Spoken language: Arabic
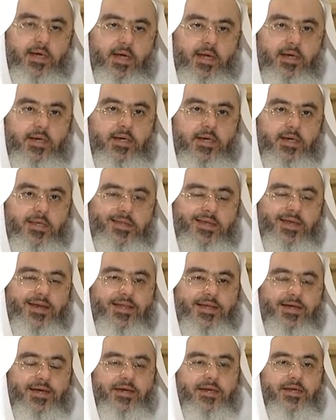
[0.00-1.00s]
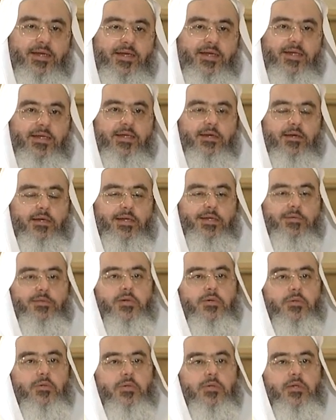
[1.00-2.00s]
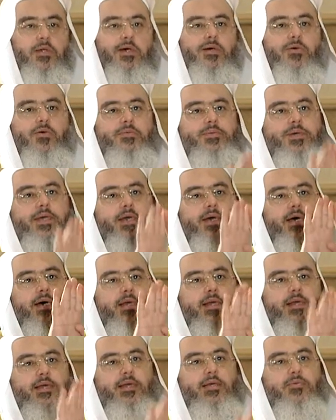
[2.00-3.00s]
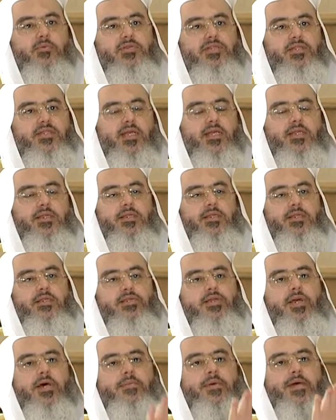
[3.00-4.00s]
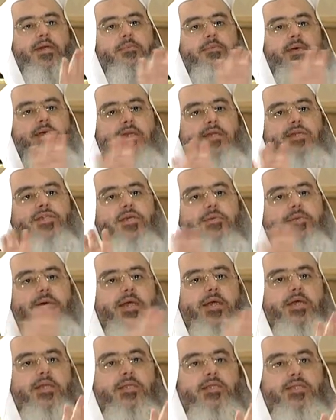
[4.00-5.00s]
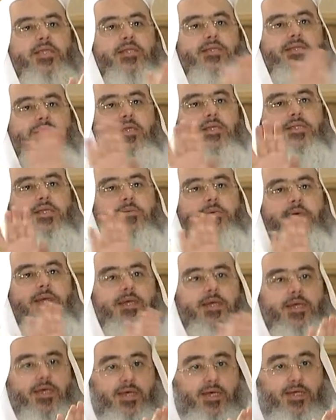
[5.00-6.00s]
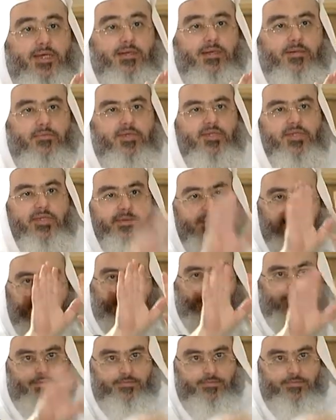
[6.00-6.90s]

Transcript: أن ذا القرنين رحمه الله بنى عليهم السد جبل بين جبلين سد الجبلين بجبل